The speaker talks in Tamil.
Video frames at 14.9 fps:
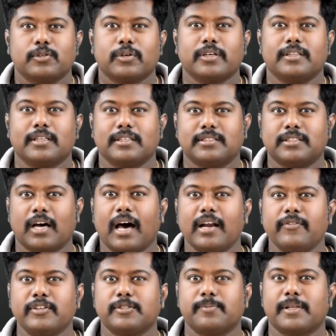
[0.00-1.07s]
ஓகே இந்த
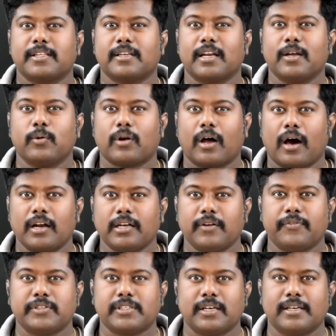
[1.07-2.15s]
ஜார்விஸ் மாதிரியான ஒரு
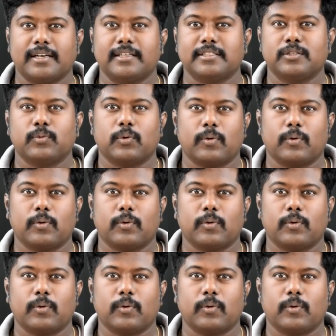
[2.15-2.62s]
ஆர்டிஃபிஷியல் இன்டெலிஜென்ட்